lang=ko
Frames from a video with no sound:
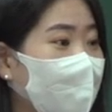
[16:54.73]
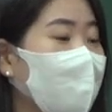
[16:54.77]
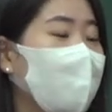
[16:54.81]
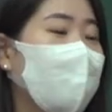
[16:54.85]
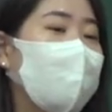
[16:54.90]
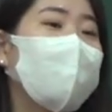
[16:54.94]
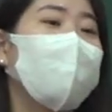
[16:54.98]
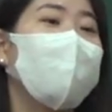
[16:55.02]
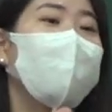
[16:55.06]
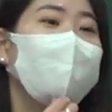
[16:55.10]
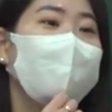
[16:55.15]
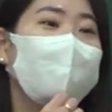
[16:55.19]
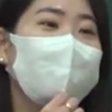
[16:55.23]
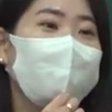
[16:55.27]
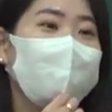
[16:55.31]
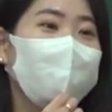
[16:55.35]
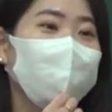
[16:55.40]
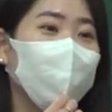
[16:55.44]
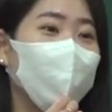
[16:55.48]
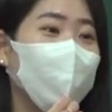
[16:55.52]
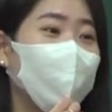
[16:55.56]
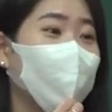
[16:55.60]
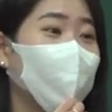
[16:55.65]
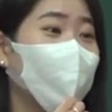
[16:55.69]
감옥에 있는
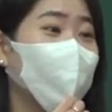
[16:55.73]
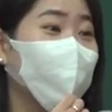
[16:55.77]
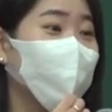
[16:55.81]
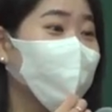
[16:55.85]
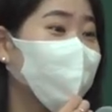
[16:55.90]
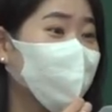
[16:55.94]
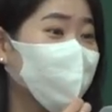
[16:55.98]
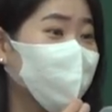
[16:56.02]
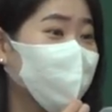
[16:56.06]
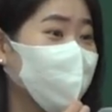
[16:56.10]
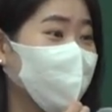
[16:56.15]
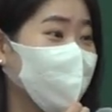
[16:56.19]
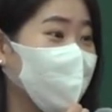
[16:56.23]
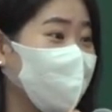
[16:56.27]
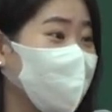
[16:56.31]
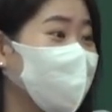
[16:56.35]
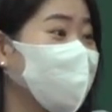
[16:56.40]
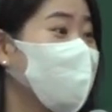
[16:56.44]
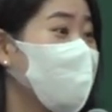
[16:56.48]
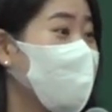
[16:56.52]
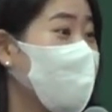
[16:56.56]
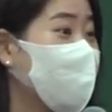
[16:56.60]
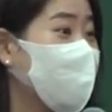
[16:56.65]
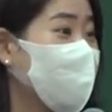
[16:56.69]
건 얼마나 힘들었을까
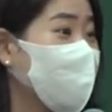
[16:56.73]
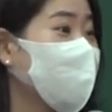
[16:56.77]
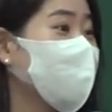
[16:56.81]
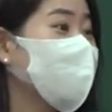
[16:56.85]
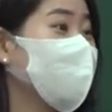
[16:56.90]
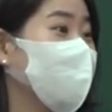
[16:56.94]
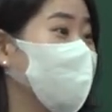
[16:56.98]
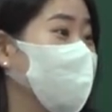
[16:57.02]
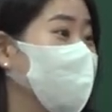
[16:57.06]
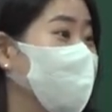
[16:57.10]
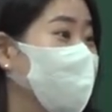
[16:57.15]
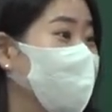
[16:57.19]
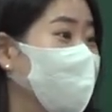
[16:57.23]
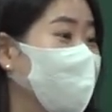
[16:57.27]
이런 생각이 들었어요.